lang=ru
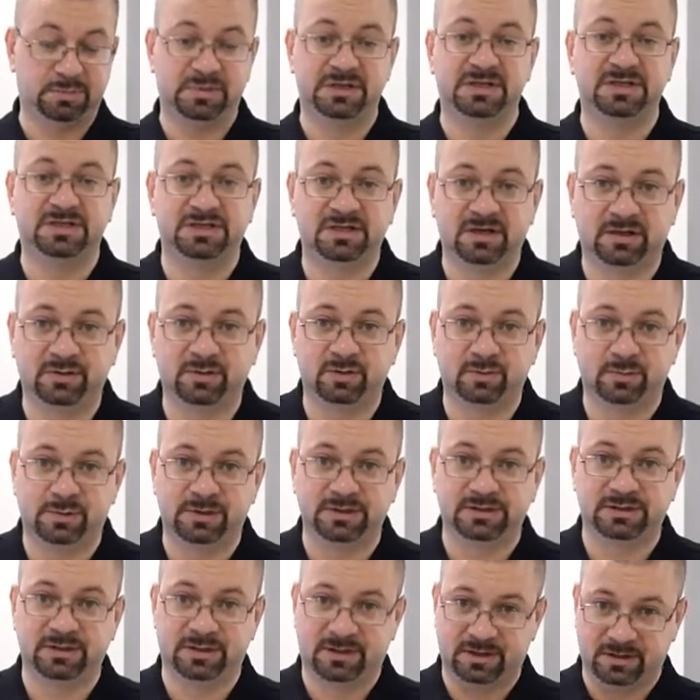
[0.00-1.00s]
50
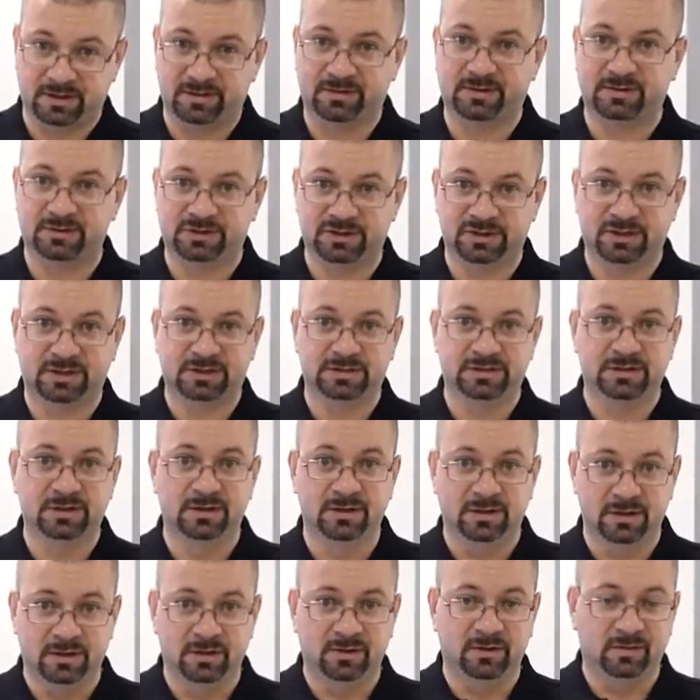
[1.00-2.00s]
рублей за киловатт-час,
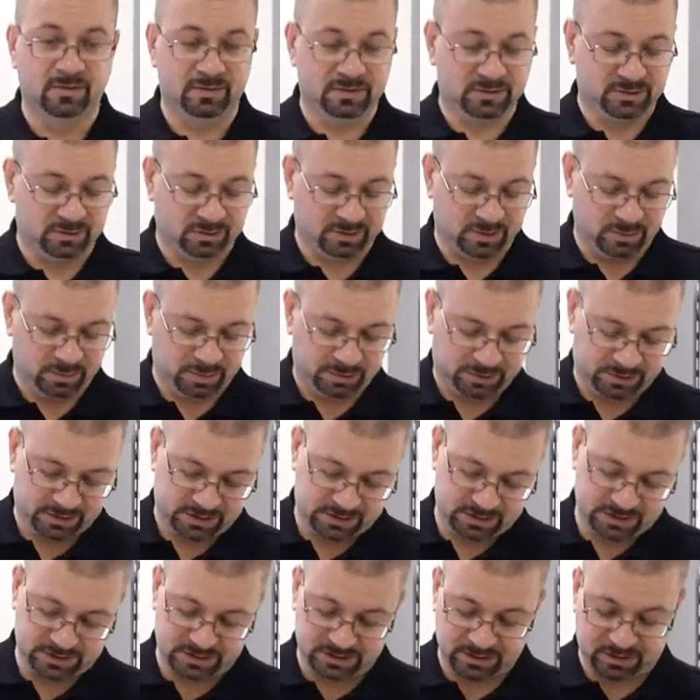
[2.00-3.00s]
вы все-таки
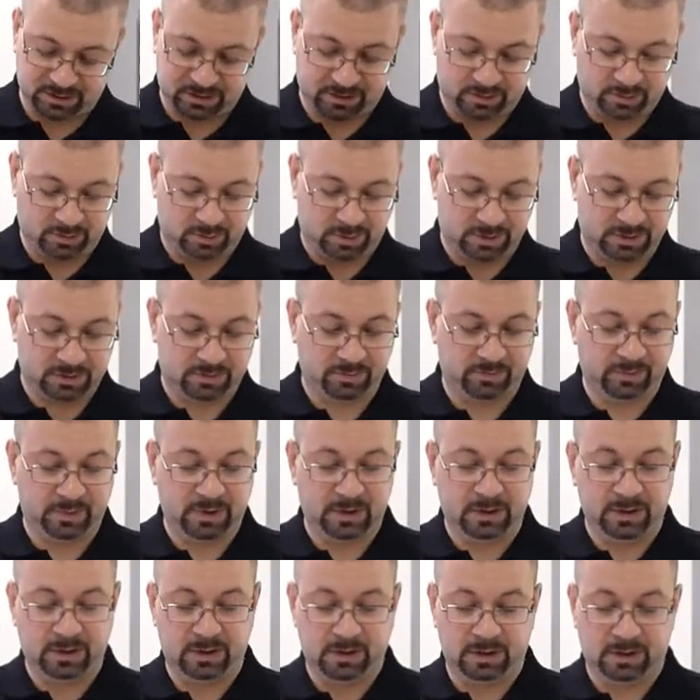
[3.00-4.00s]
пытаетесь экономить.
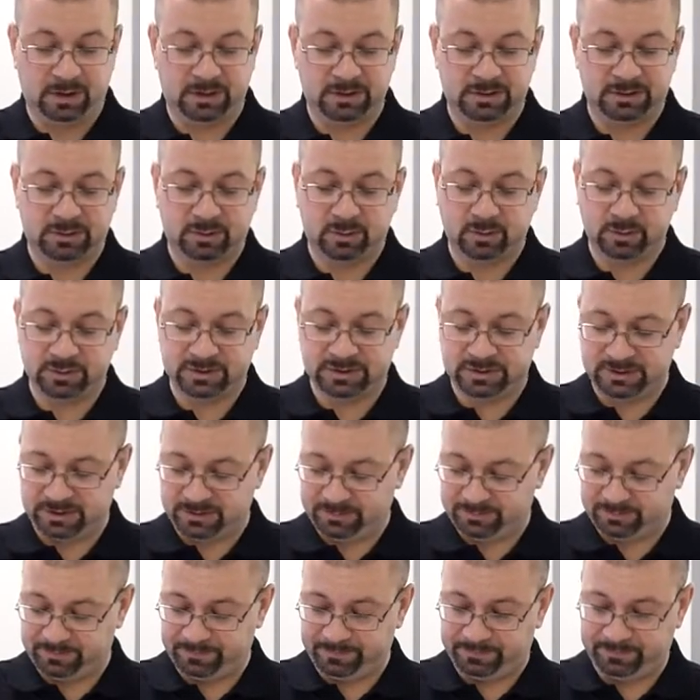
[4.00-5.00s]

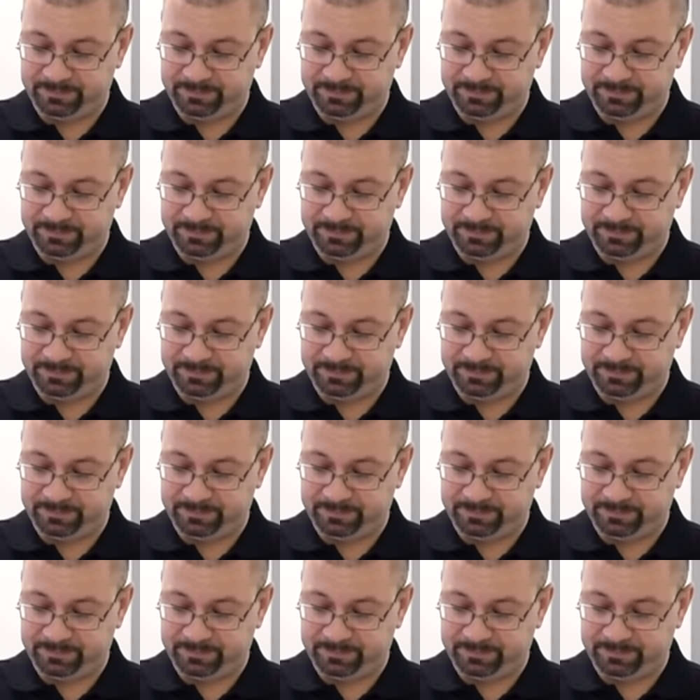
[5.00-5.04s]
Инструкция.